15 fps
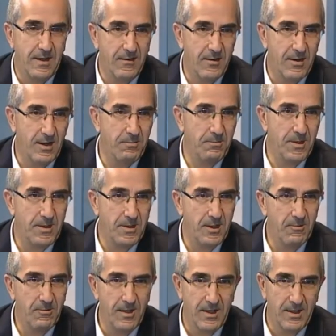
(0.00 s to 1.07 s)
che vorrei
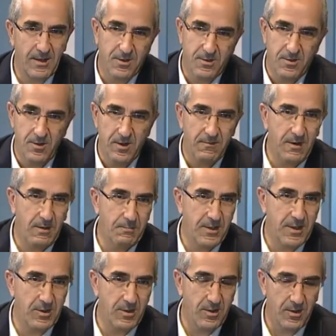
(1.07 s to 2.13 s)
perseguire, adesso si va
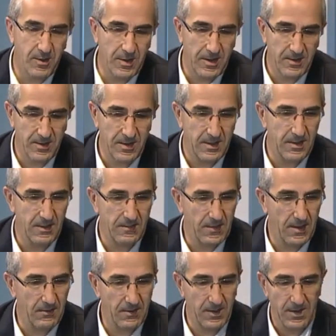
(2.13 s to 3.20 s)
per slogan, si
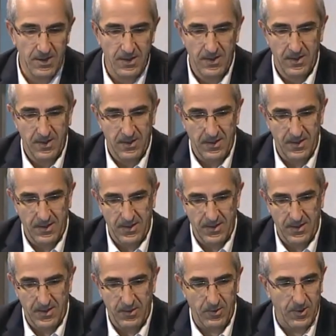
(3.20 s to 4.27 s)
diceva
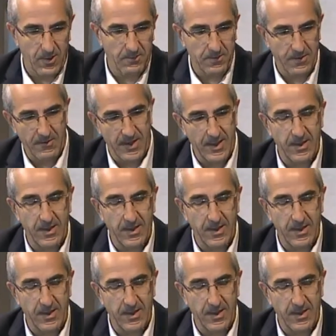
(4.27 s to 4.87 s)
eh, Europa 2020-2020,